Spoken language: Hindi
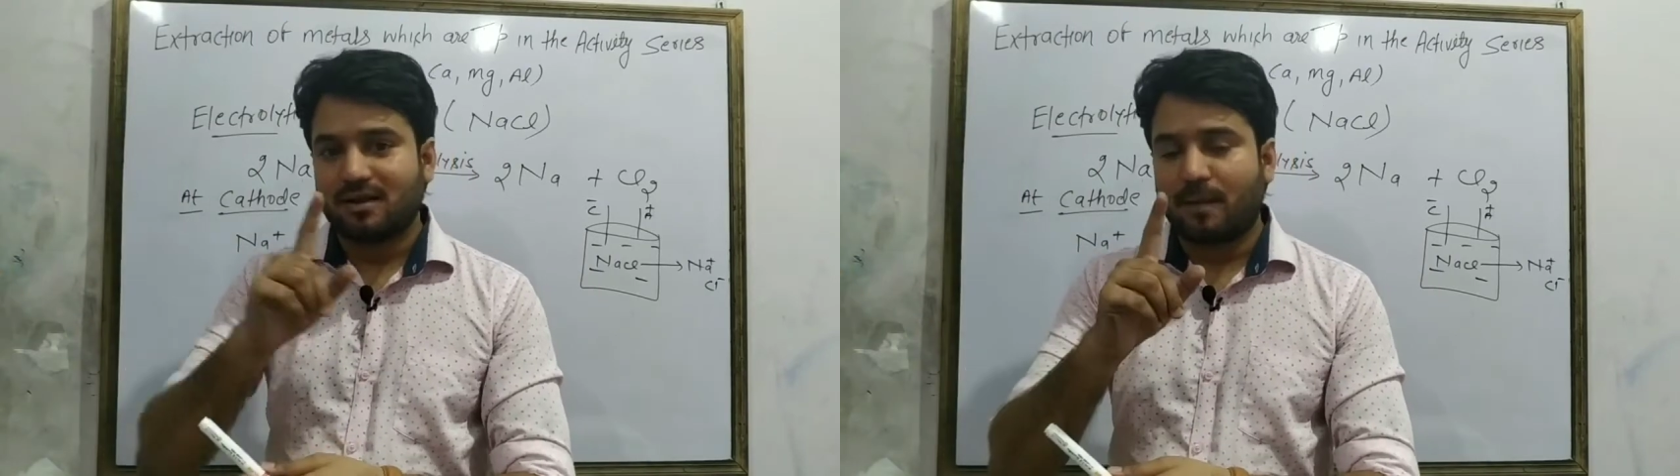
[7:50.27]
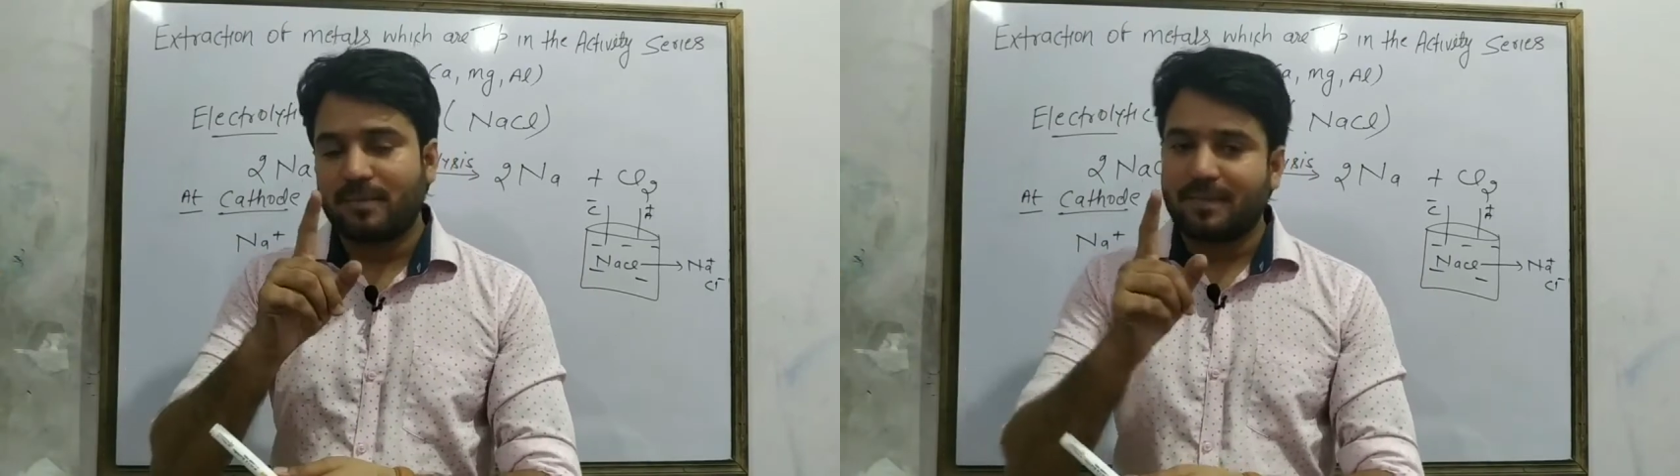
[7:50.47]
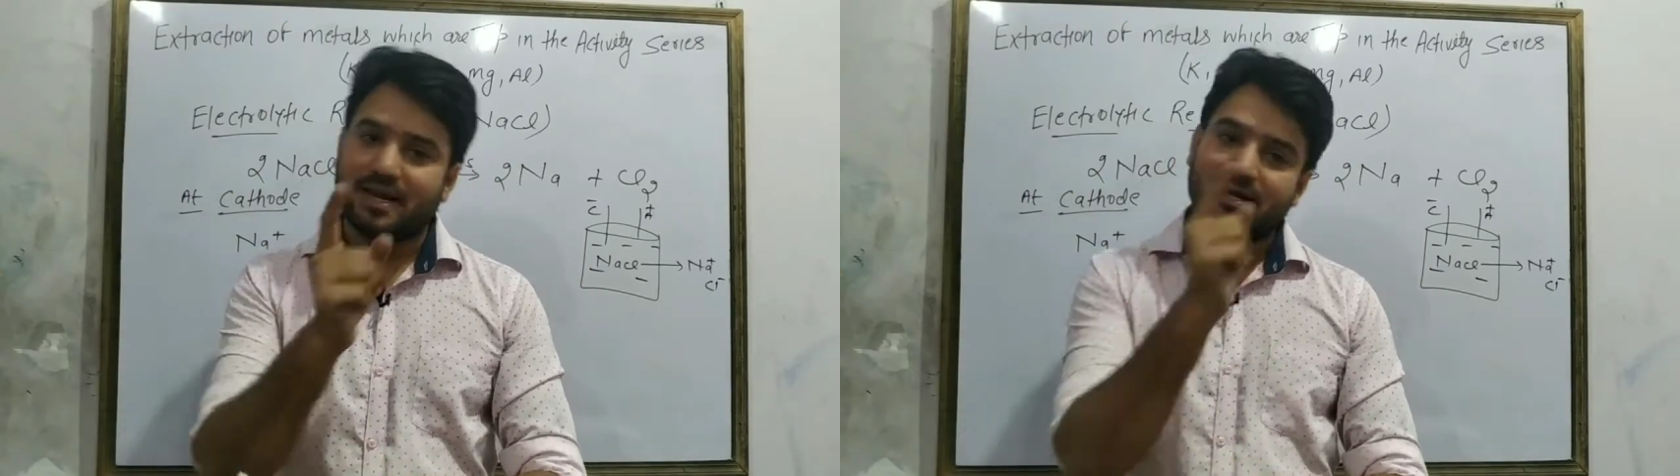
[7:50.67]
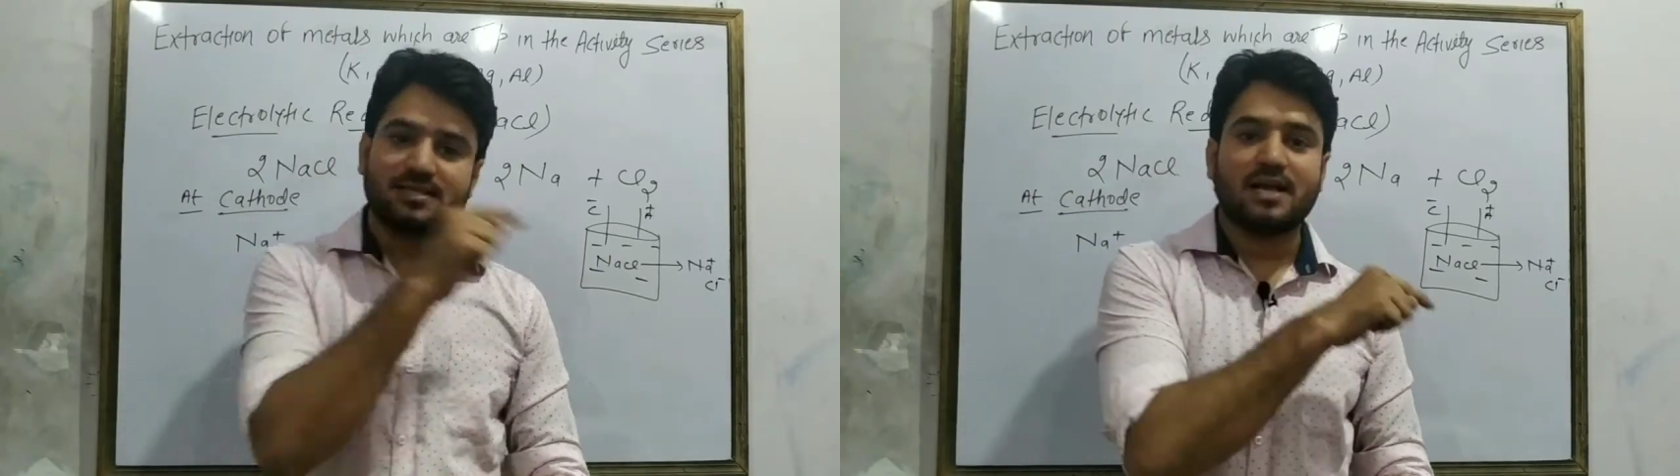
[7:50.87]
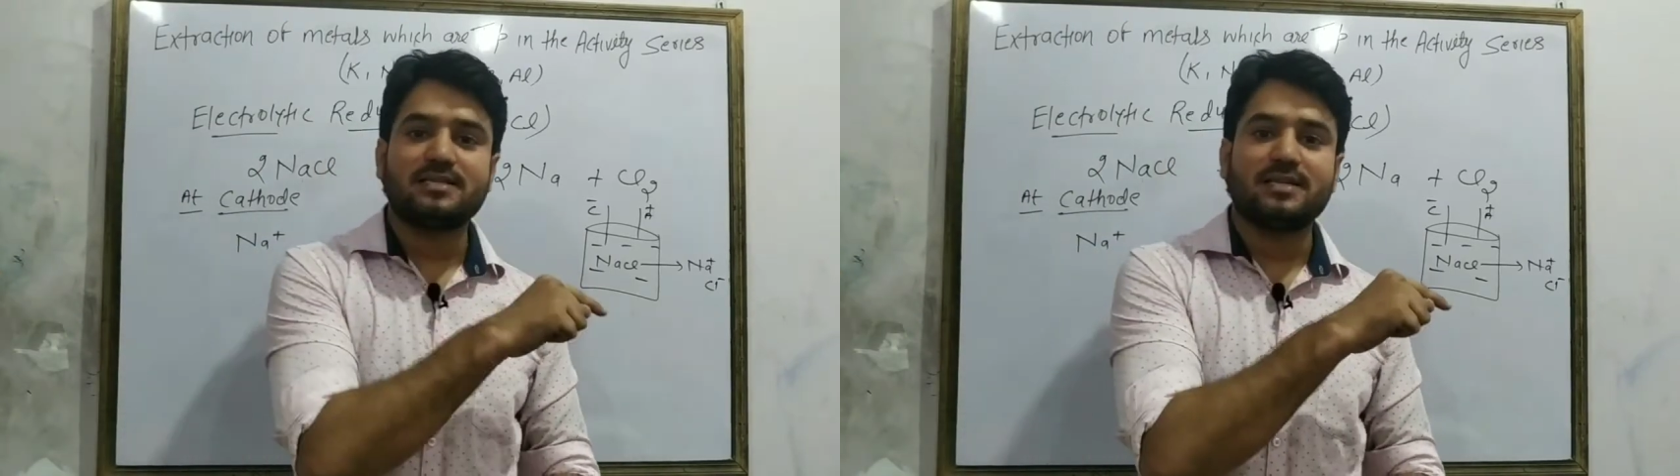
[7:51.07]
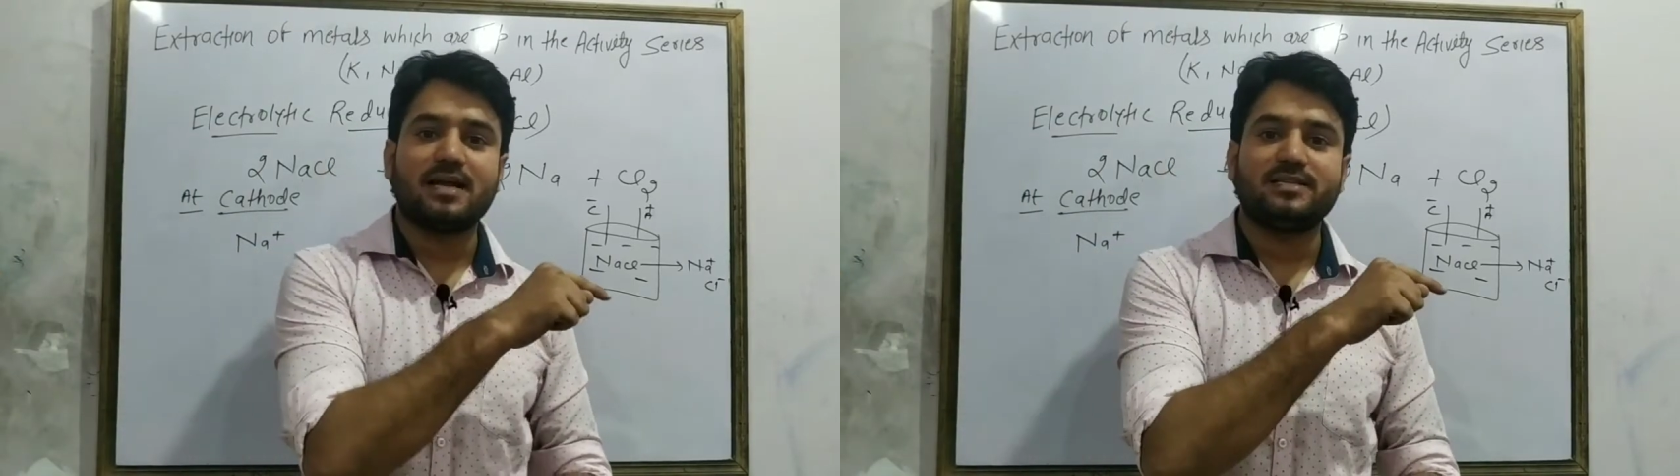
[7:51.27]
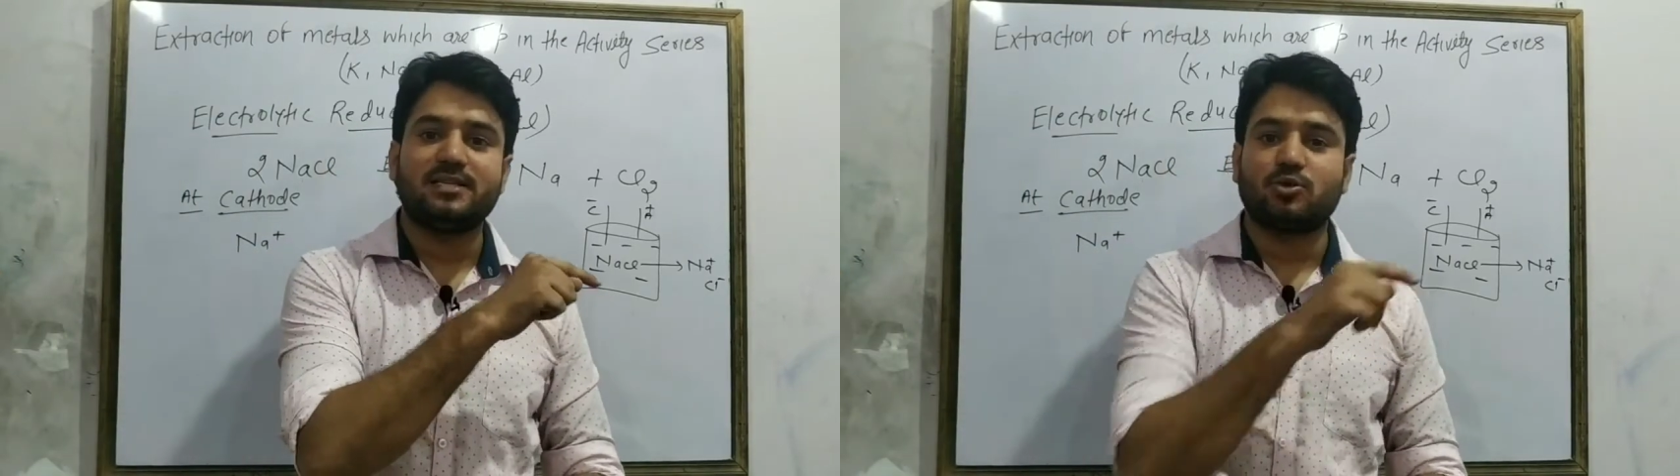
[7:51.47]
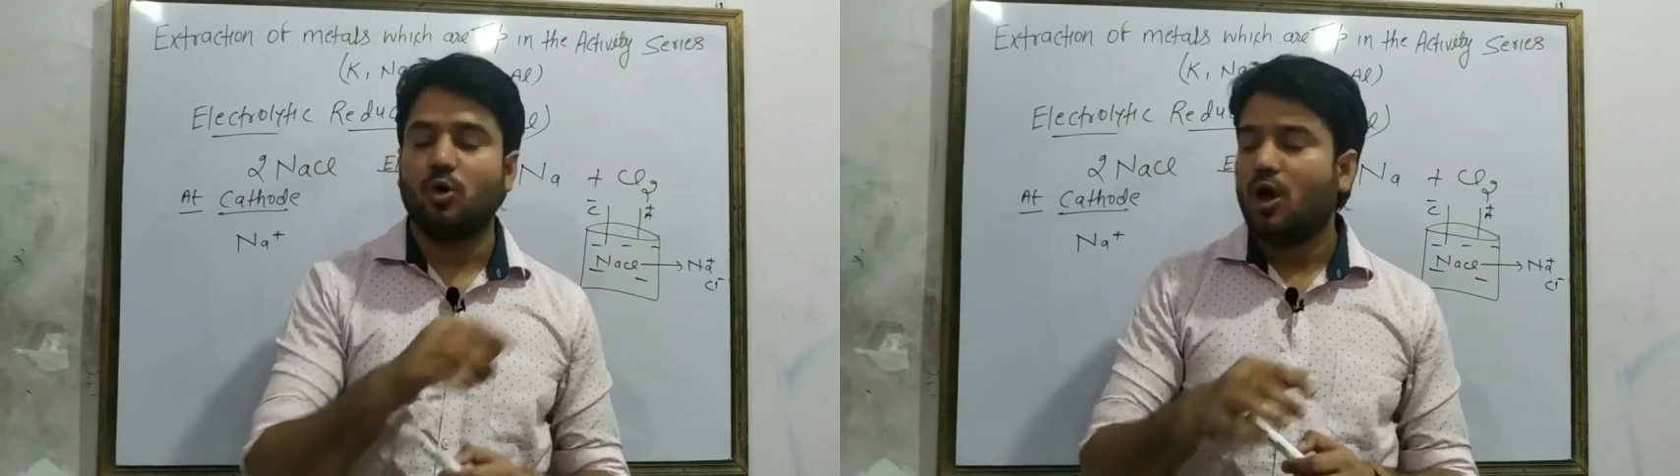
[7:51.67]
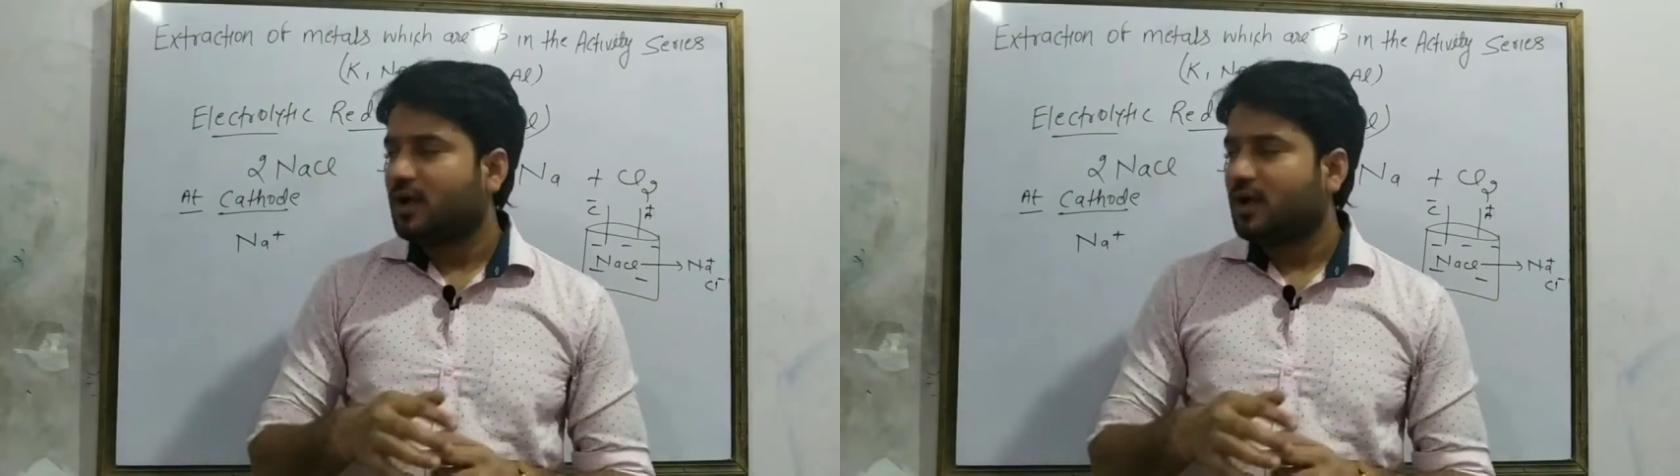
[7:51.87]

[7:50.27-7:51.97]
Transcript: हमने पहले डिस्कस किया है चीज़ को